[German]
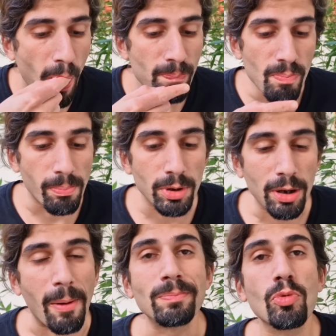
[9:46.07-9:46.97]
Mmh,
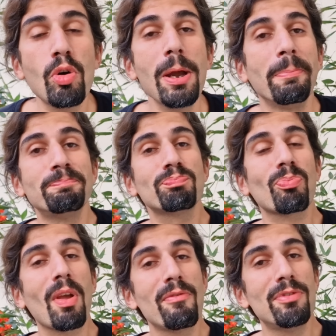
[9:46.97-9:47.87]
lecker. Okay,
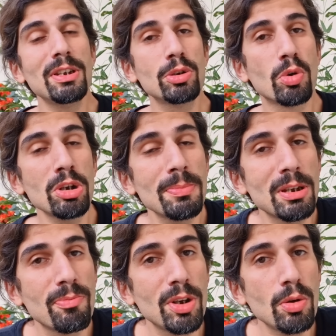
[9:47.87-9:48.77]
wir sind durch mit
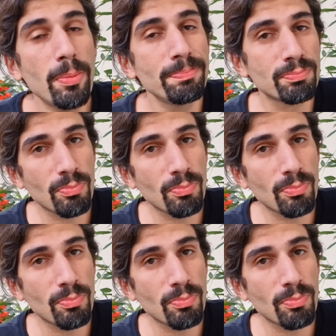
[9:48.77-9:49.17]
dem Video.